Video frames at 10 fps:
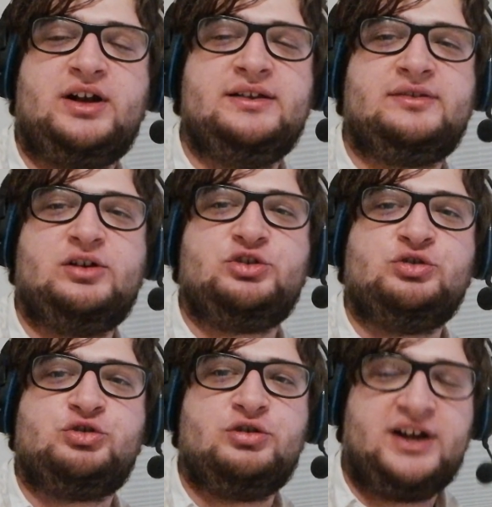als euch
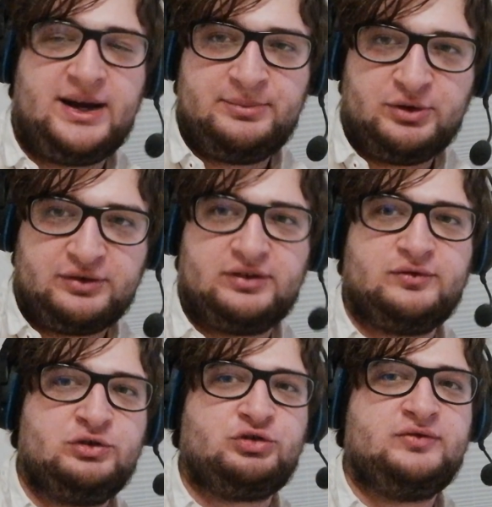einen schönen Abend noch zu
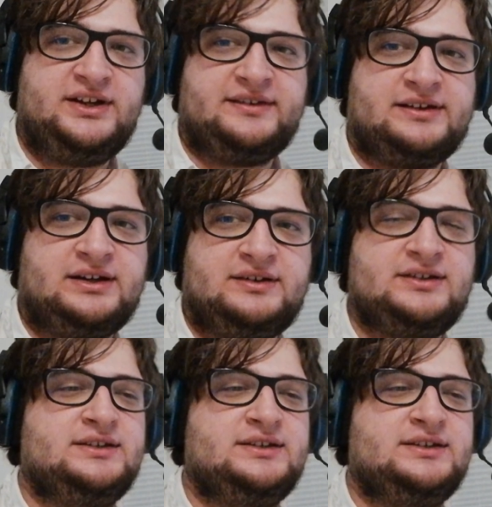wünschen, wie gesagt.